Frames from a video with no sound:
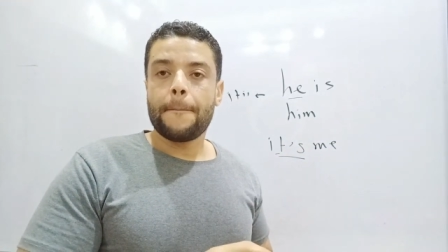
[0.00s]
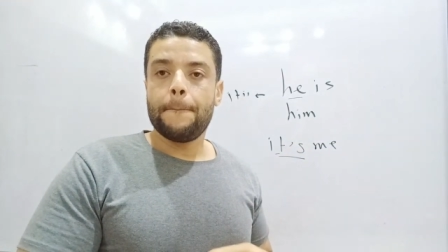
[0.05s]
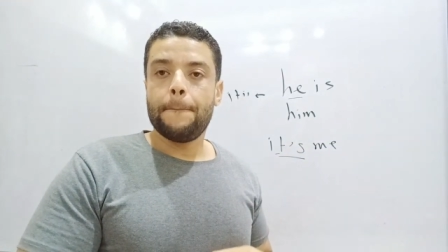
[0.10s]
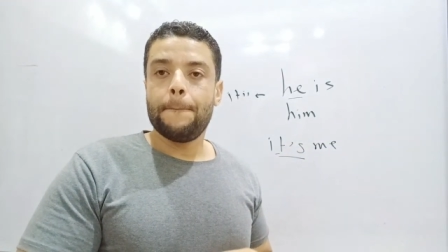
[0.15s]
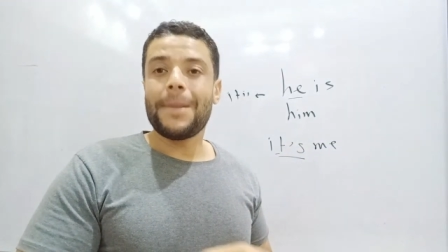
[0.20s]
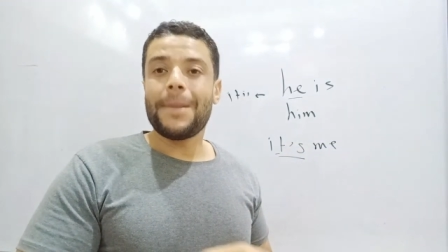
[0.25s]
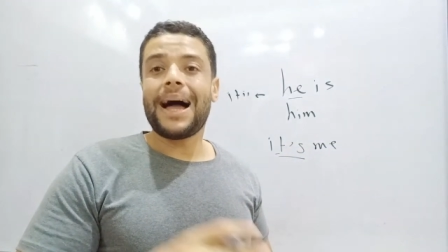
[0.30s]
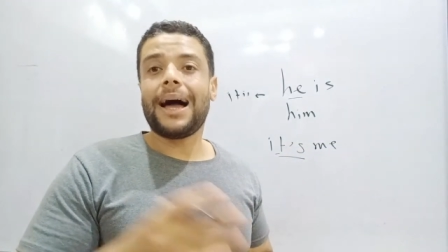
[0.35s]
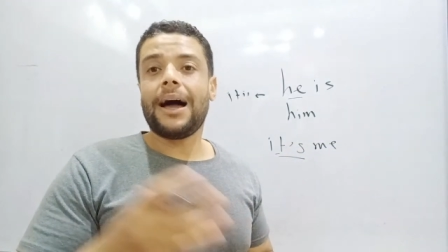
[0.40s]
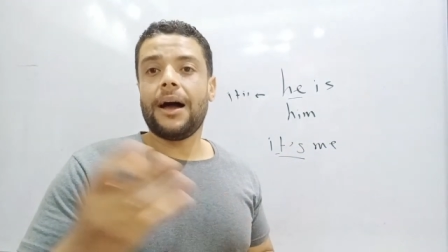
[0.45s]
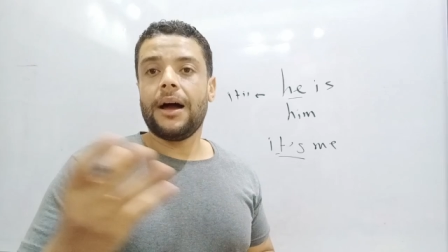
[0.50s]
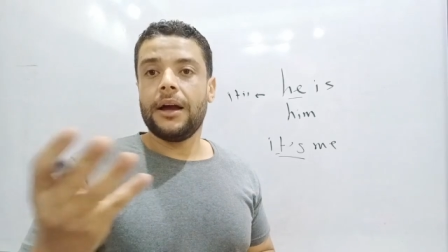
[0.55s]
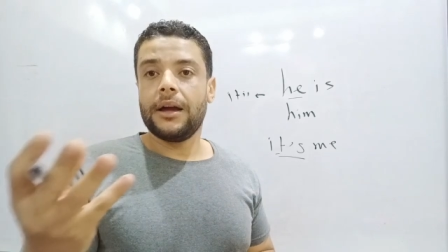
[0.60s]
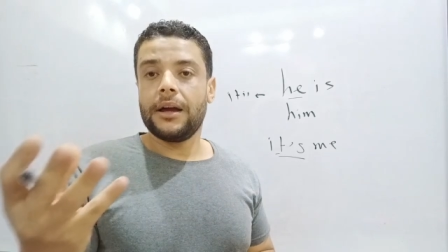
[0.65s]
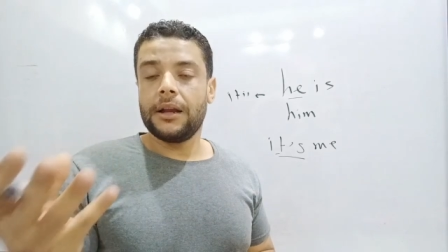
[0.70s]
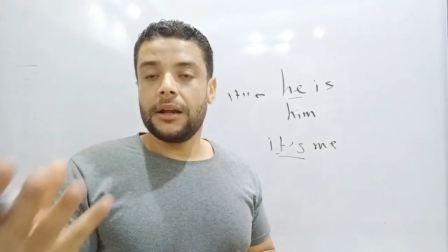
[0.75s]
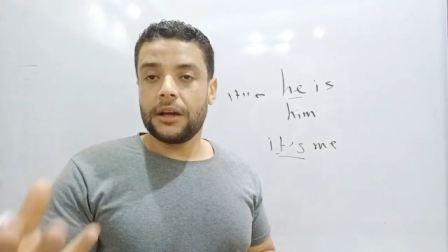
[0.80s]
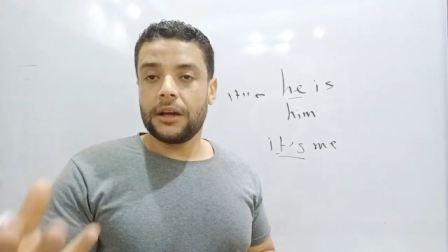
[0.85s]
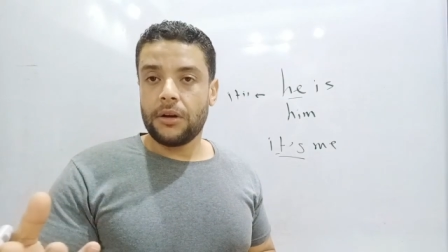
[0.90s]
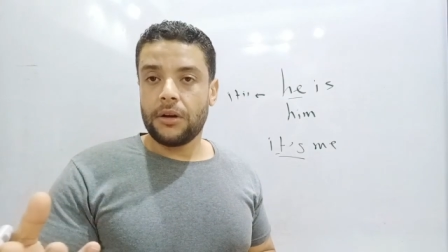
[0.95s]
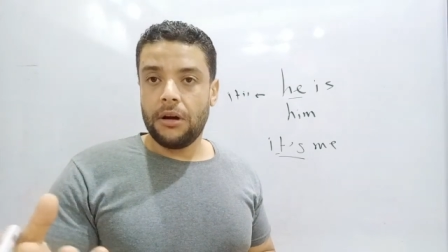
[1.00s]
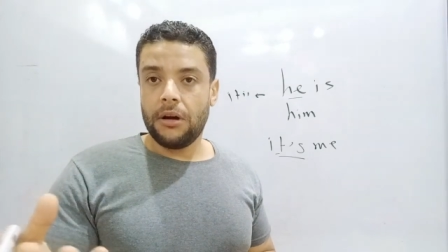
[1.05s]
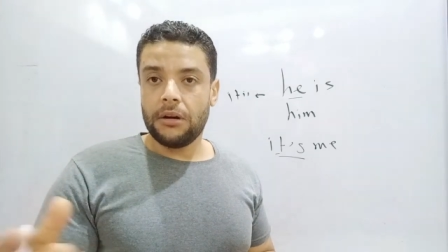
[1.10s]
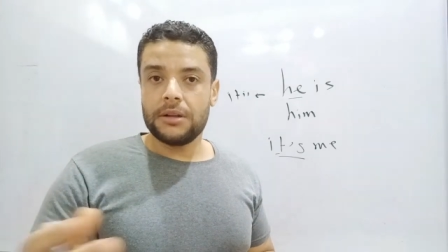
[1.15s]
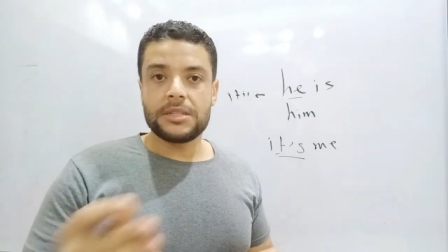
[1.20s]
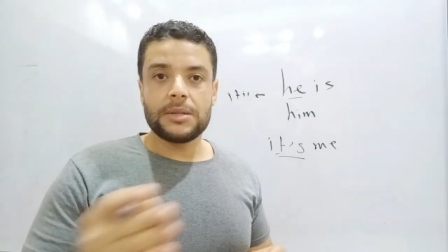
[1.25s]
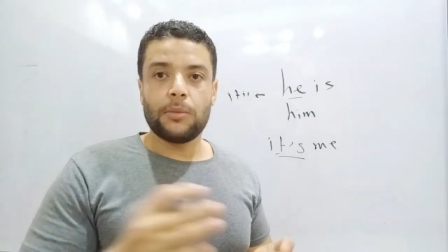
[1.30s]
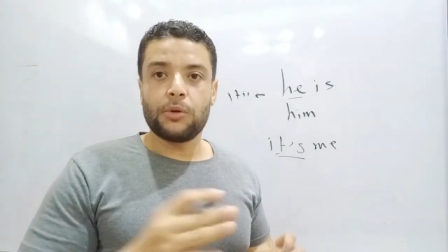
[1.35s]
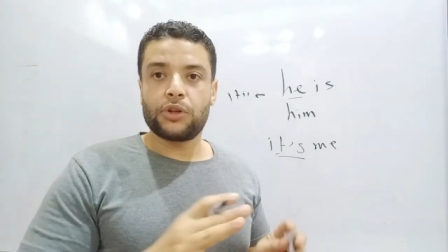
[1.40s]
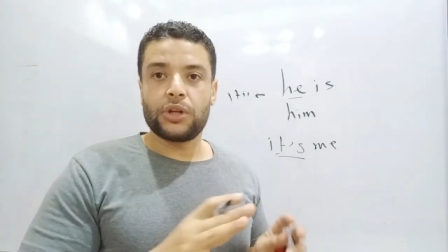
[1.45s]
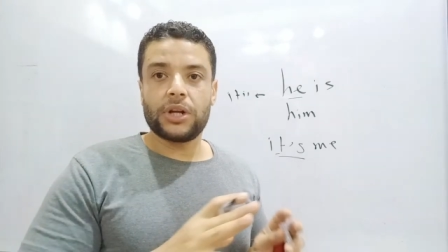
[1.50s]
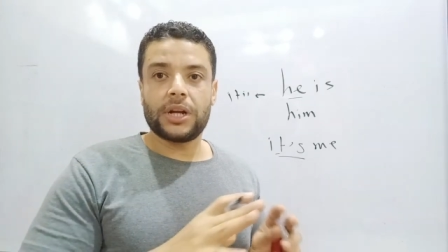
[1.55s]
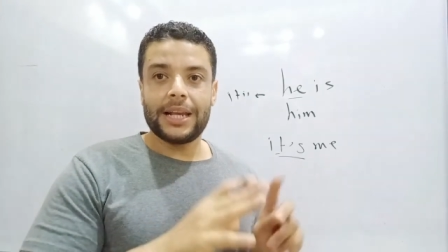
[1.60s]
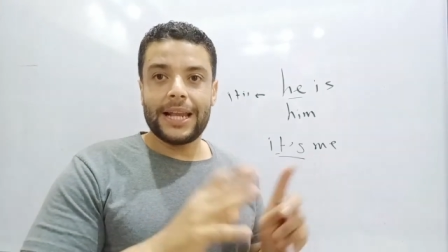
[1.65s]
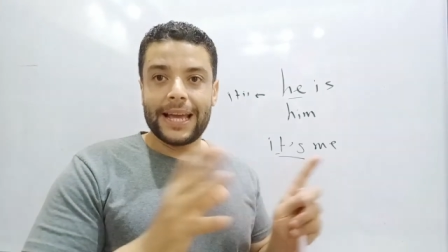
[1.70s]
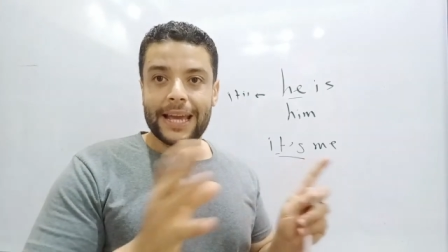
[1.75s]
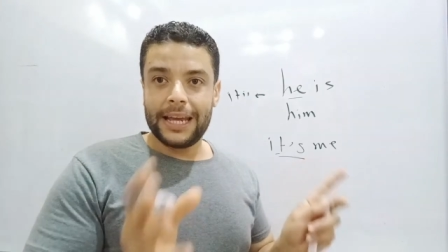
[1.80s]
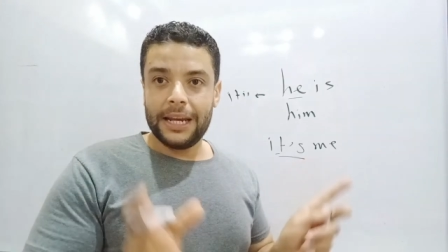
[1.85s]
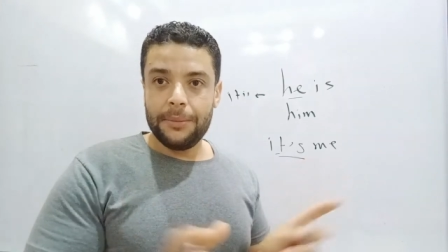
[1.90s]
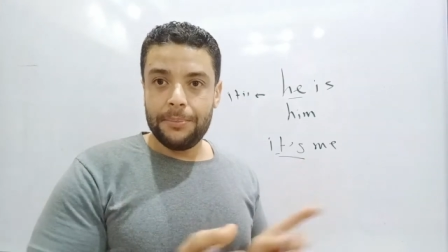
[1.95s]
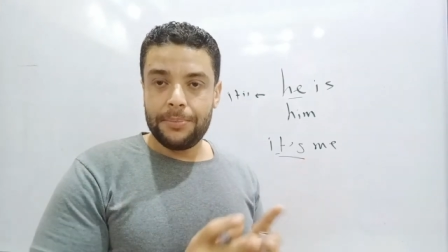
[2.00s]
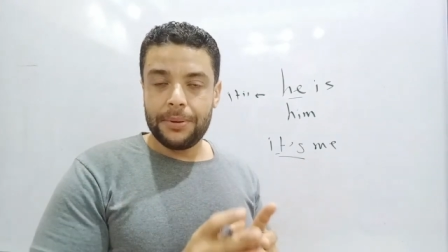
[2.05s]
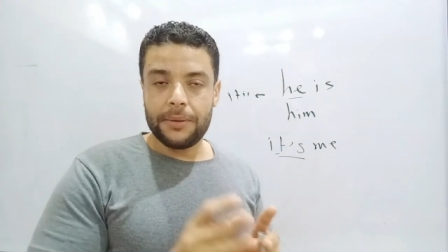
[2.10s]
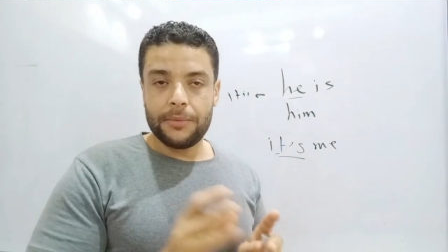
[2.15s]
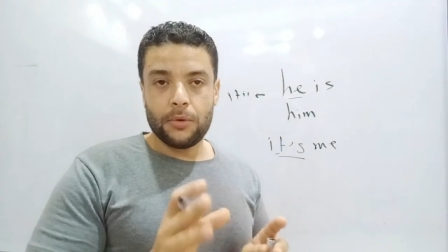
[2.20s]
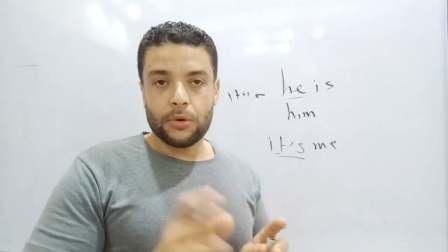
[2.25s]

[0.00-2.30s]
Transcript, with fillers: مع الغير عاقل زي ما قلت لك الاجانب